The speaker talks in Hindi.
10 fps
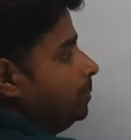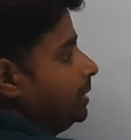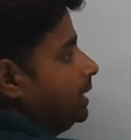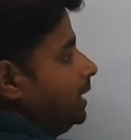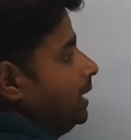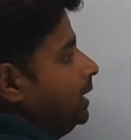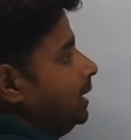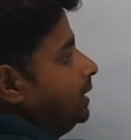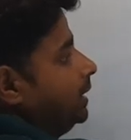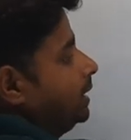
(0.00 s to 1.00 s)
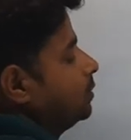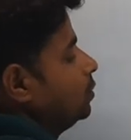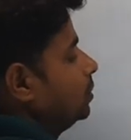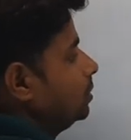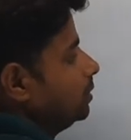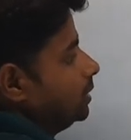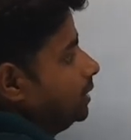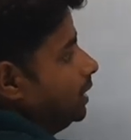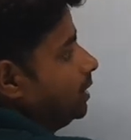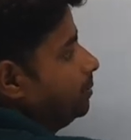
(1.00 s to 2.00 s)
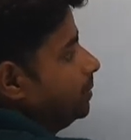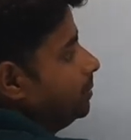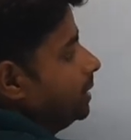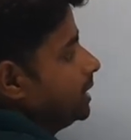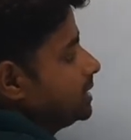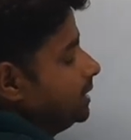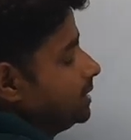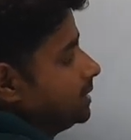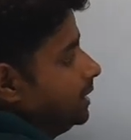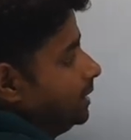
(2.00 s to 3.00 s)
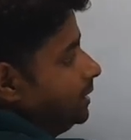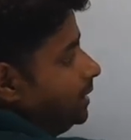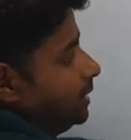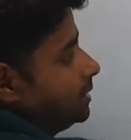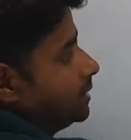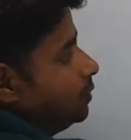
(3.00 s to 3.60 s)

फिर यन है यन को यन बटे सिक्स है यन